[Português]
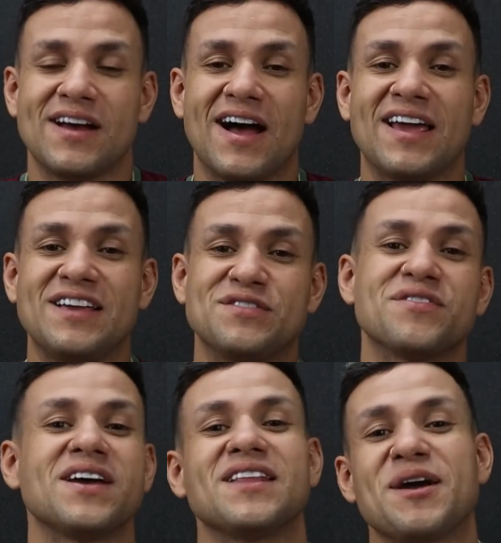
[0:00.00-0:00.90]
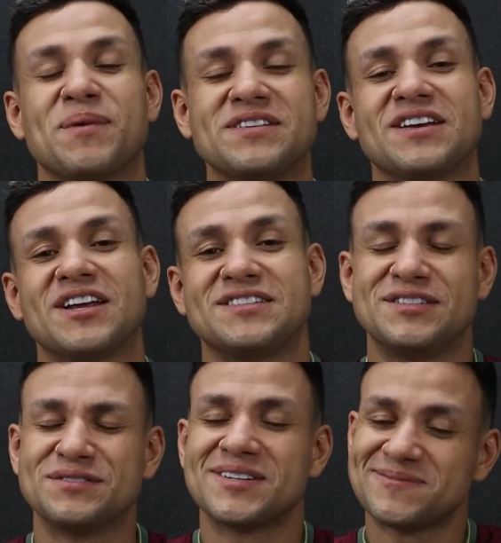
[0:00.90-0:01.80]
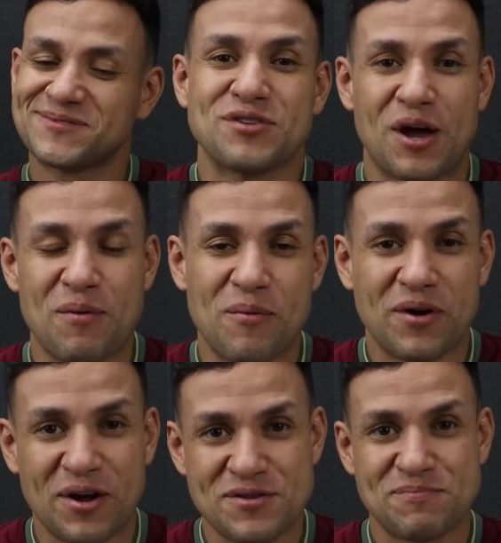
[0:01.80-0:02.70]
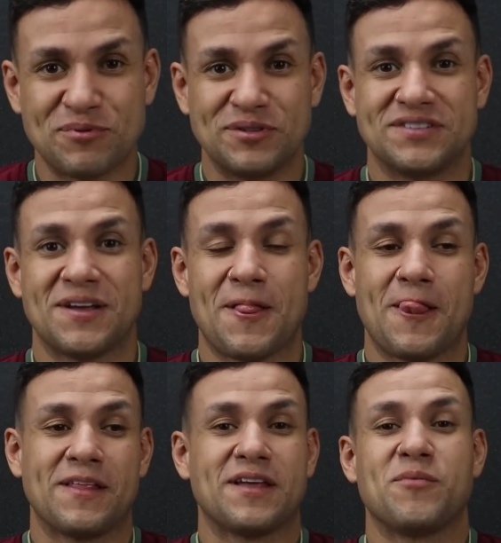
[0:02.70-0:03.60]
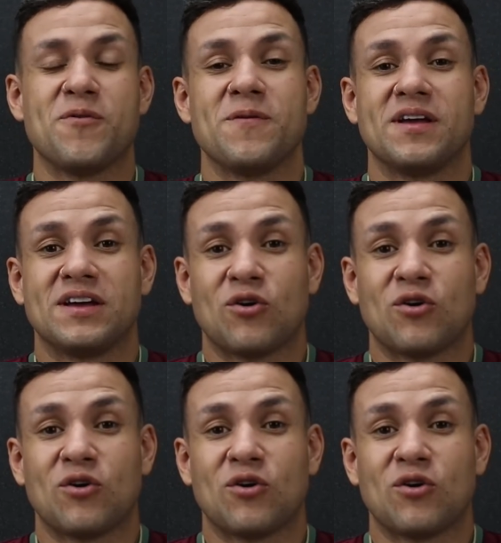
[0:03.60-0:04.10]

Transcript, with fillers: Aí quem tiver a ideia mais criativa, vou dar uma moral depois, tá bom?